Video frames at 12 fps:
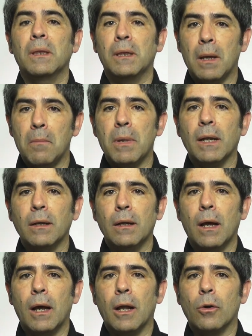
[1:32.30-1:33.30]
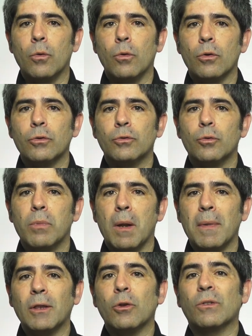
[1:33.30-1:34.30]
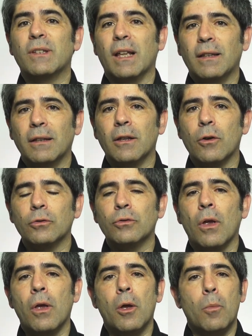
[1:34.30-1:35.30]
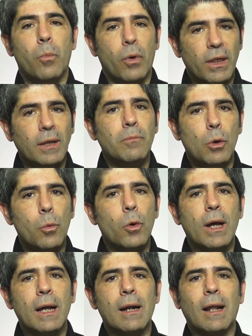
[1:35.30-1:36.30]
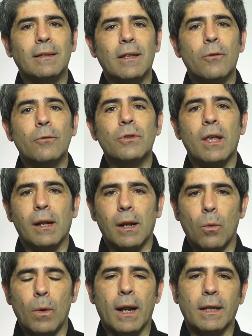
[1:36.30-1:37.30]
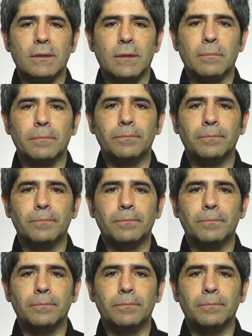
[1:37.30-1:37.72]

También algunos suplementos dietéticos pueden provocar latidos irregulares.